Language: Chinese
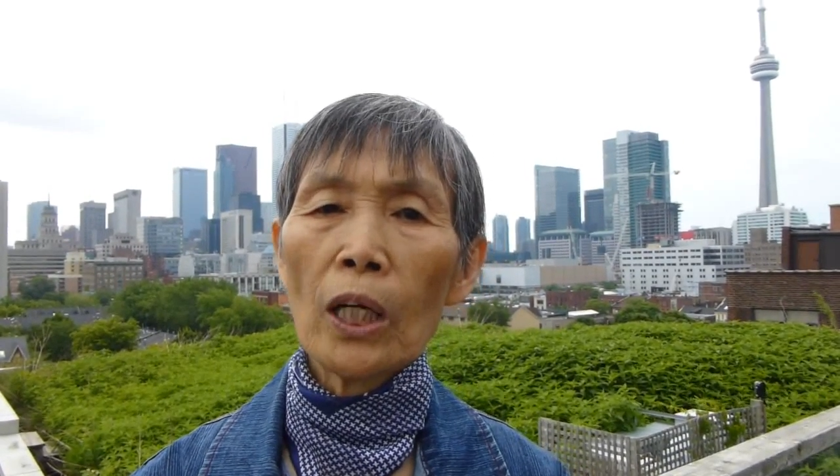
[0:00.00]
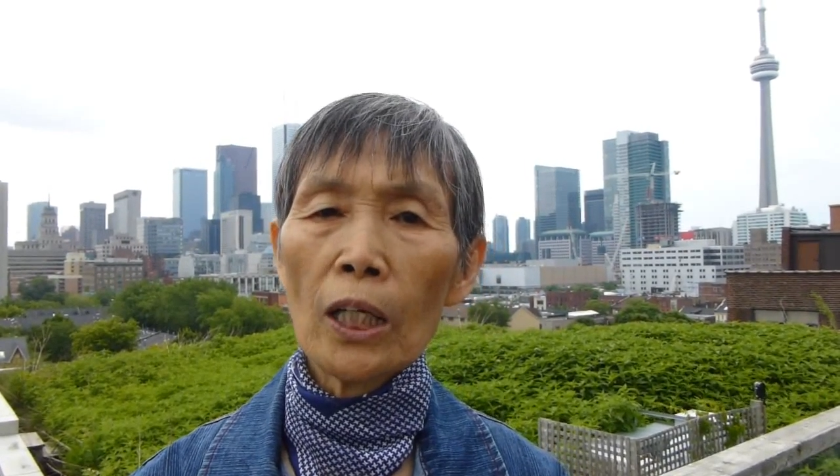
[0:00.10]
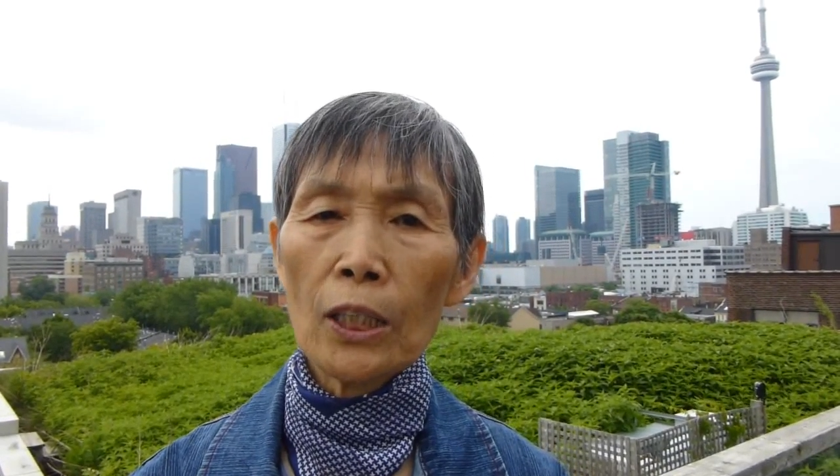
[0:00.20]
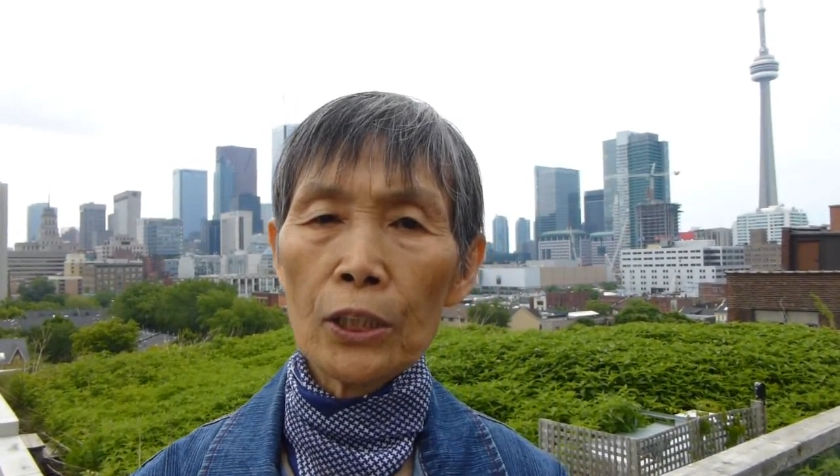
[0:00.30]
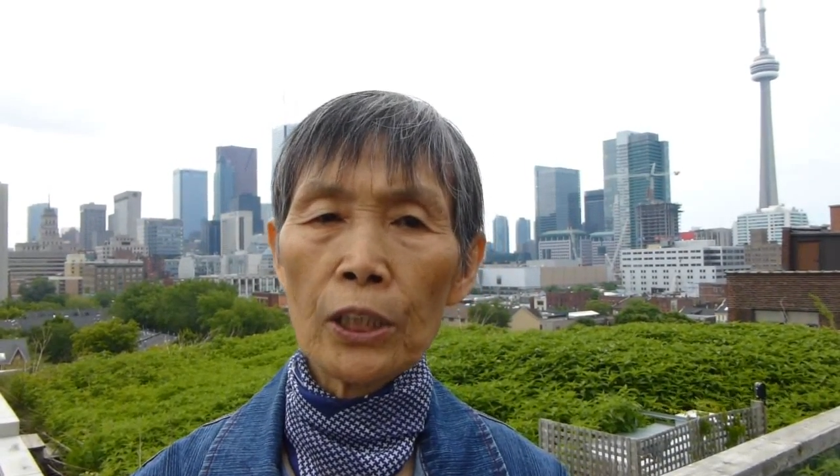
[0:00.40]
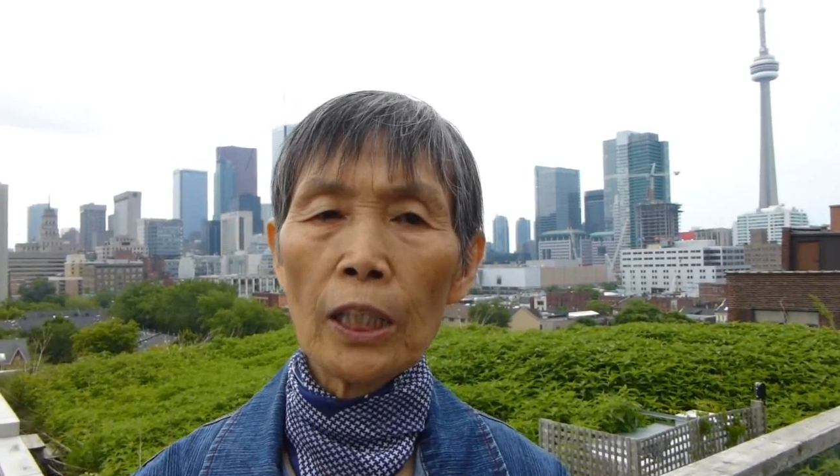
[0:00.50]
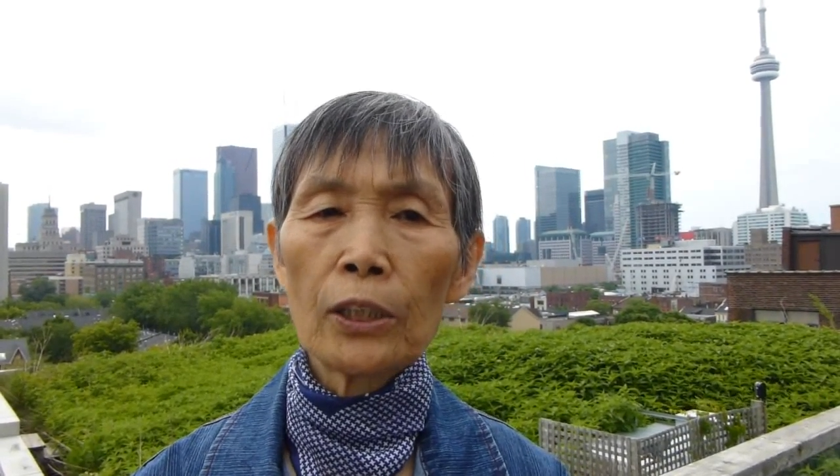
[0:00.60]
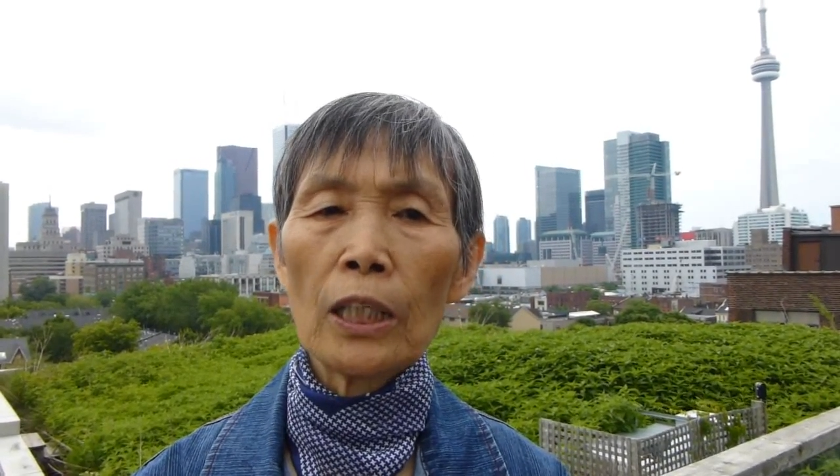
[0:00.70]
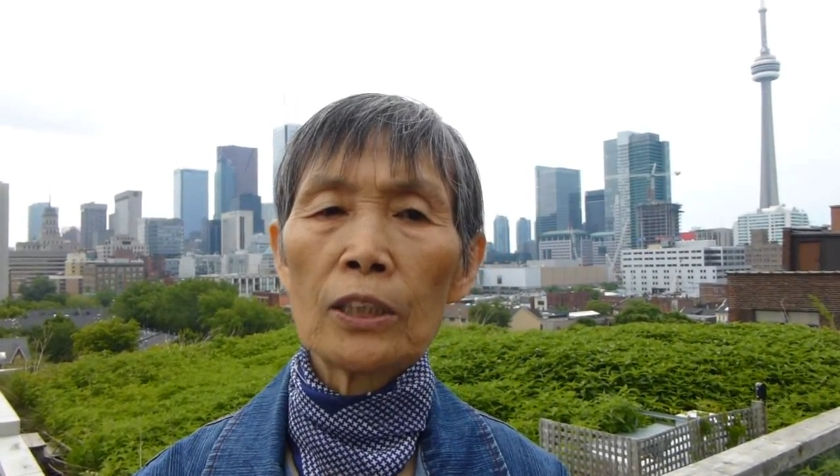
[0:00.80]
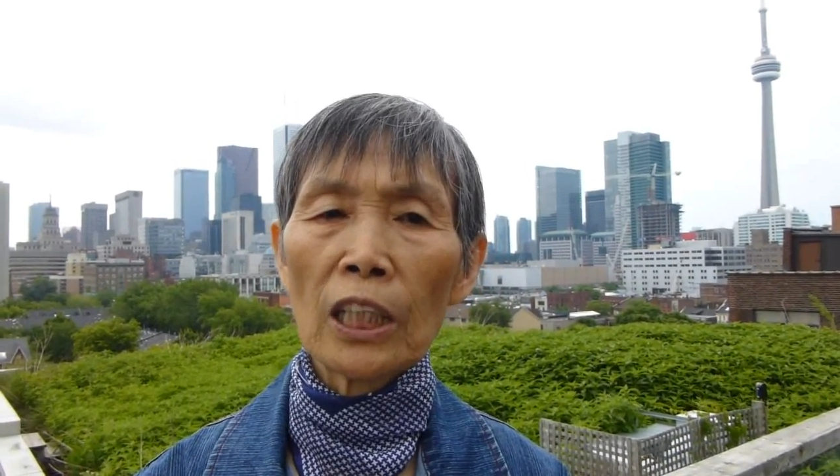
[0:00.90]
而且
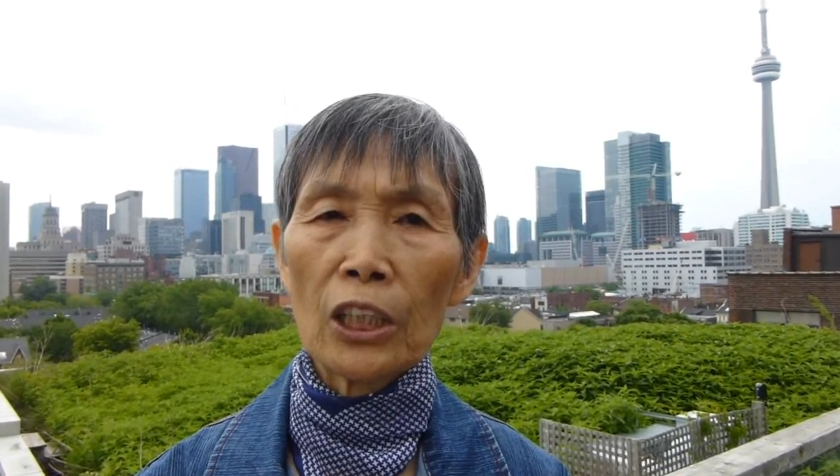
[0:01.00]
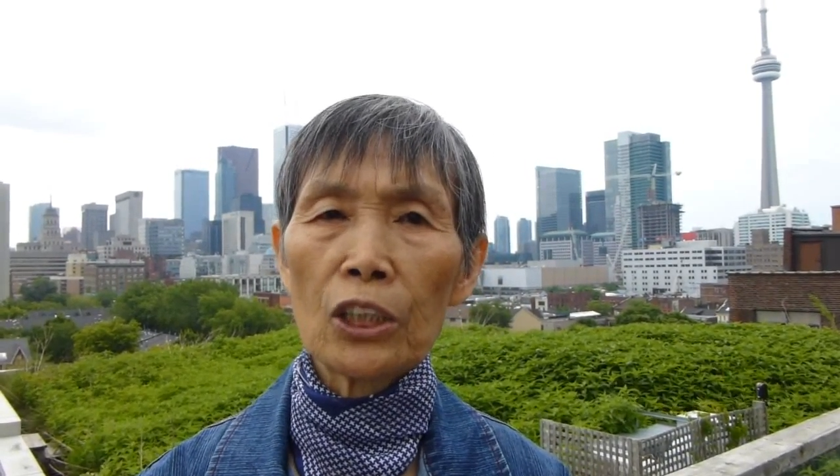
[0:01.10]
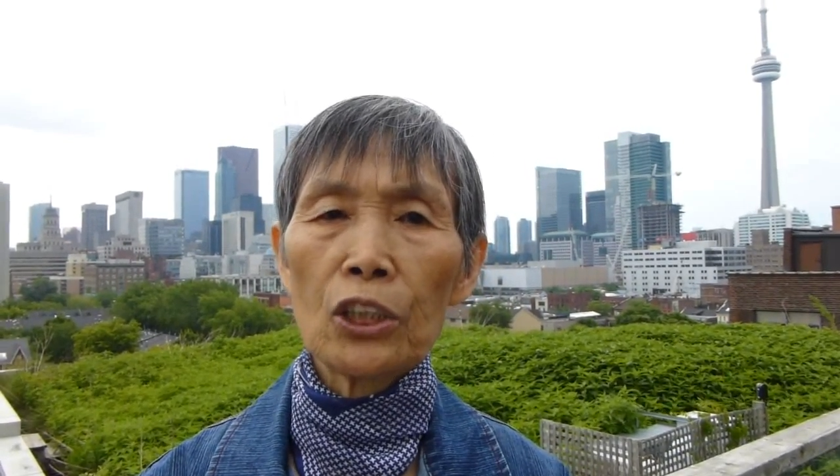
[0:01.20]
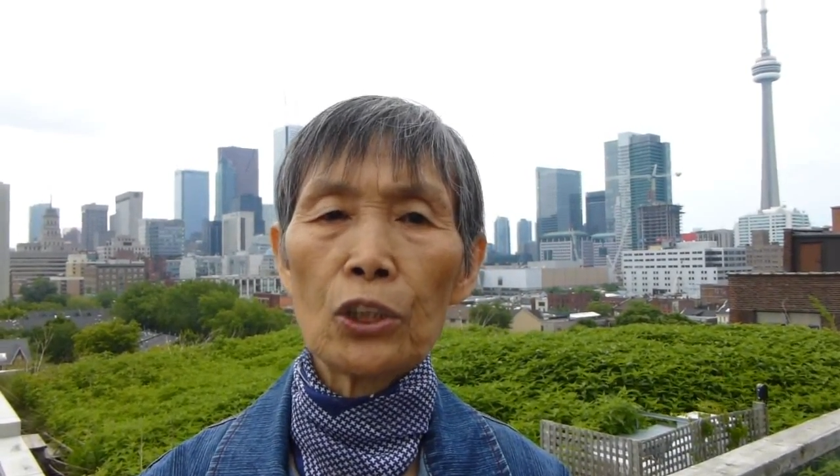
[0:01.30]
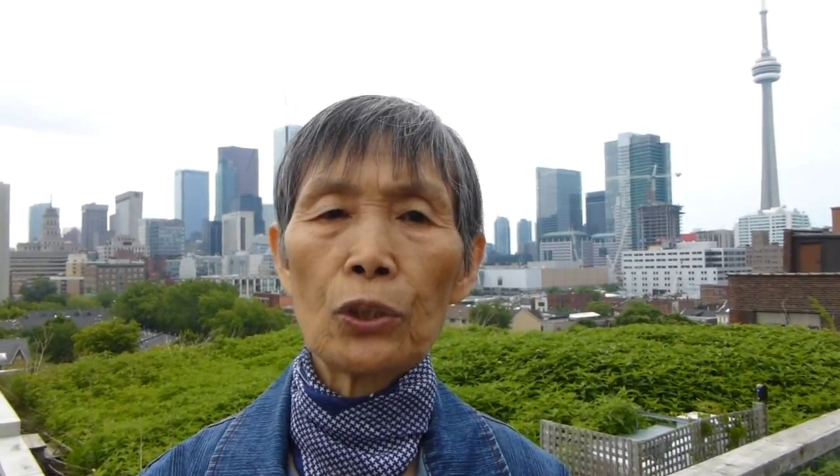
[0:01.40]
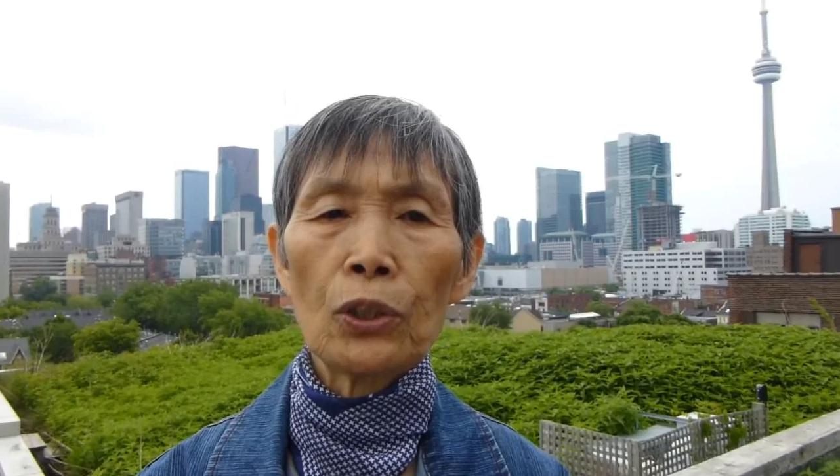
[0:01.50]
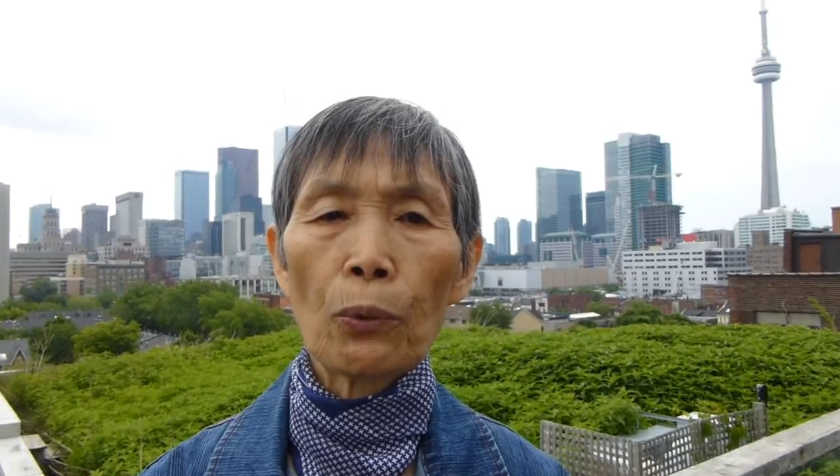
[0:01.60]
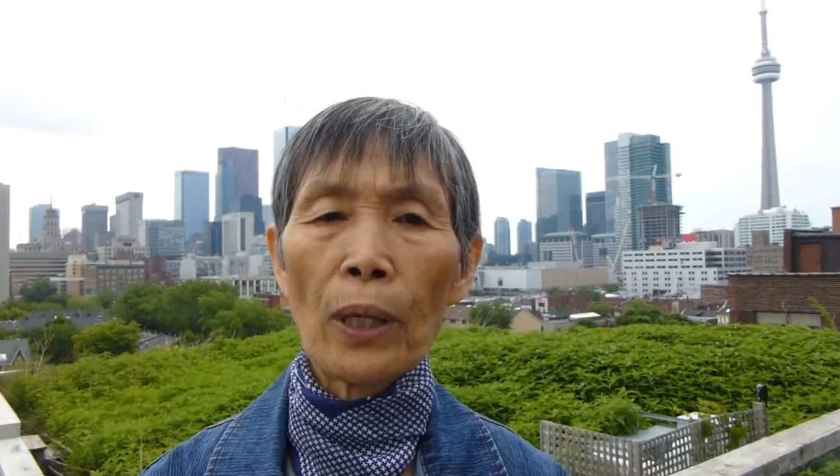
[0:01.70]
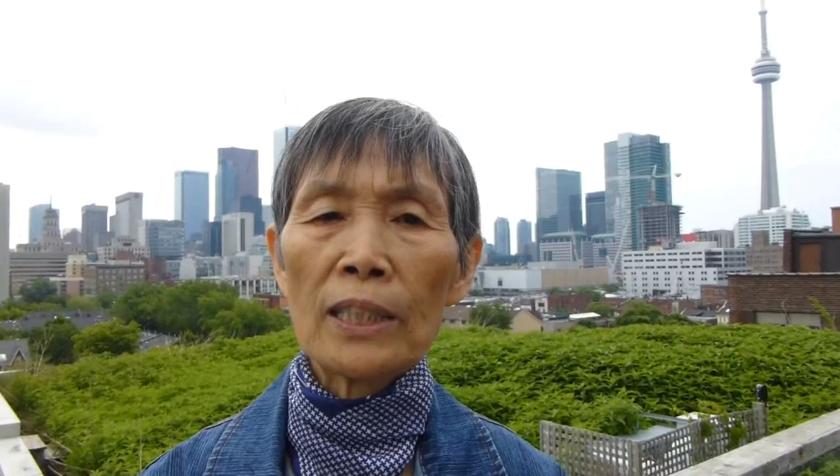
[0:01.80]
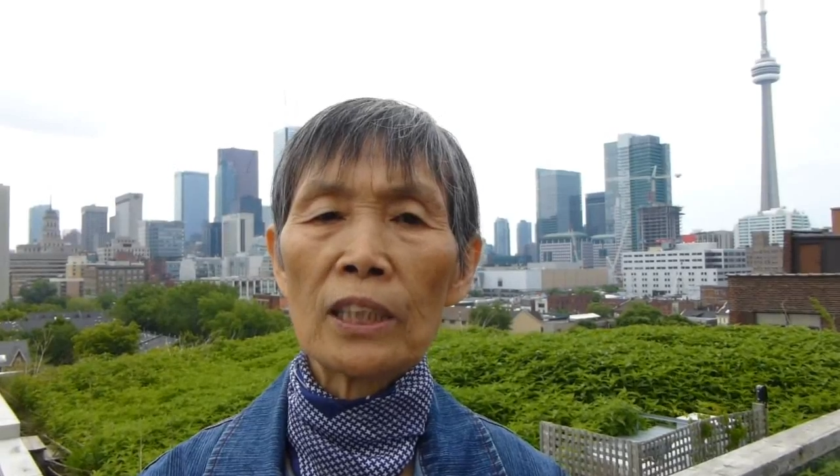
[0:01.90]
对整个地球的
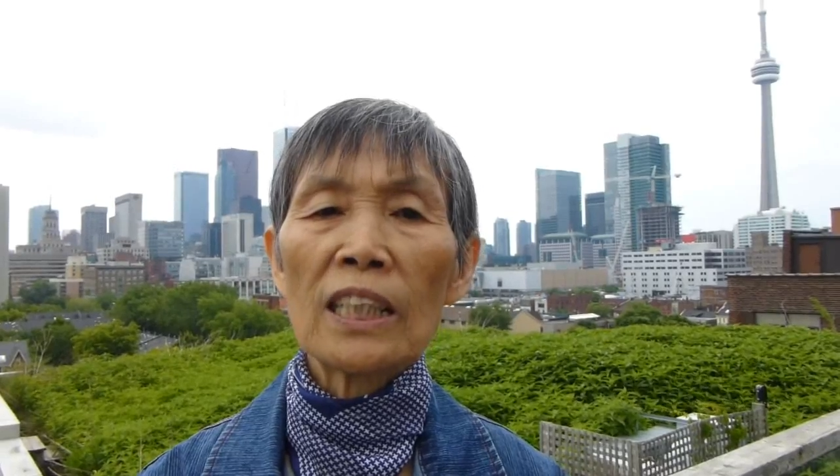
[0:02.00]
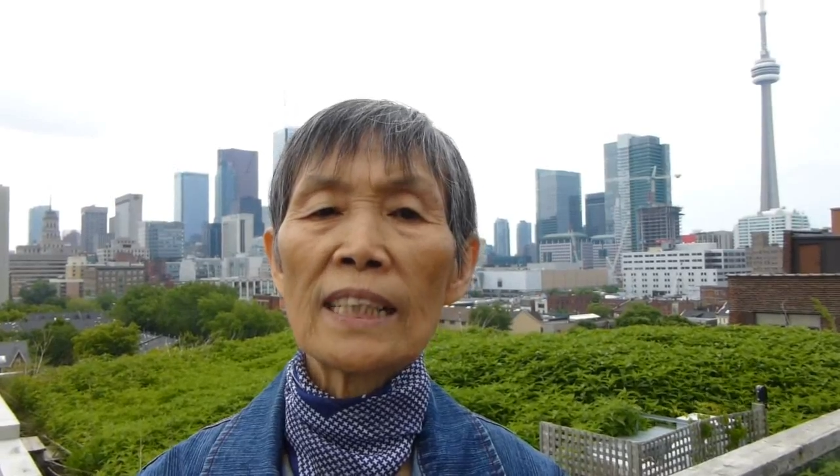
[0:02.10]
环境